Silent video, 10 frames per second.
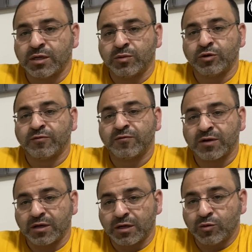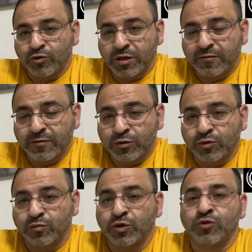بيوفرها لموظفينه
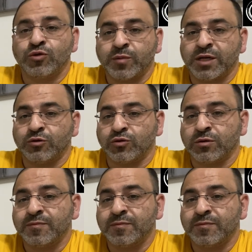بيكون محدود